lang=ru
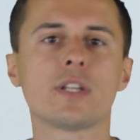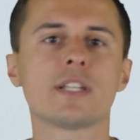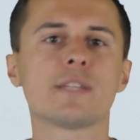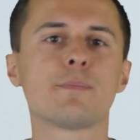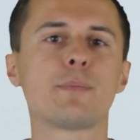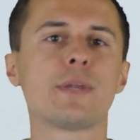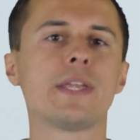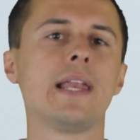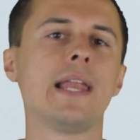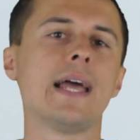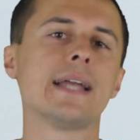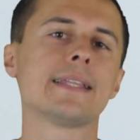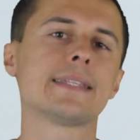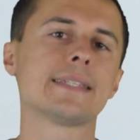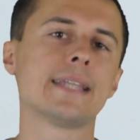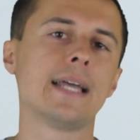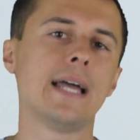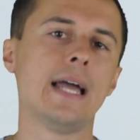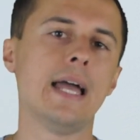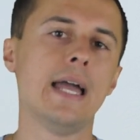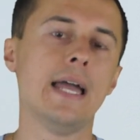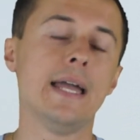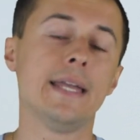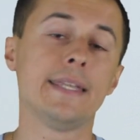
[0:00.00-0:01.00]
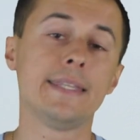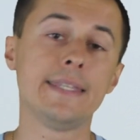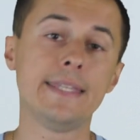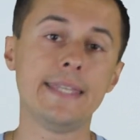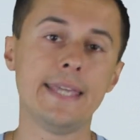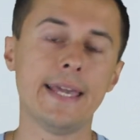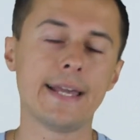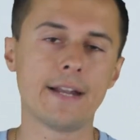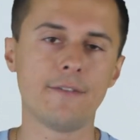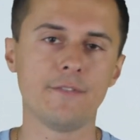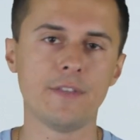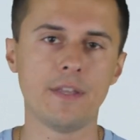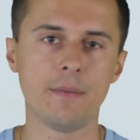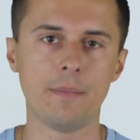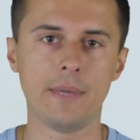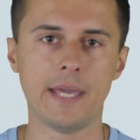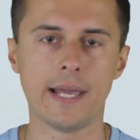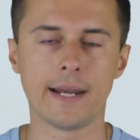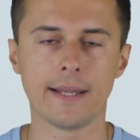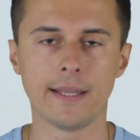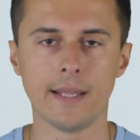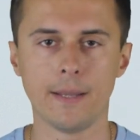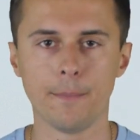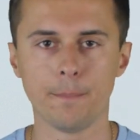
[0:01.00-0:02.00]
распределяться
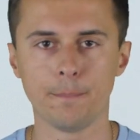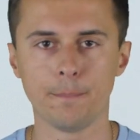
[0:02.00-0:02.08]
неравномерно.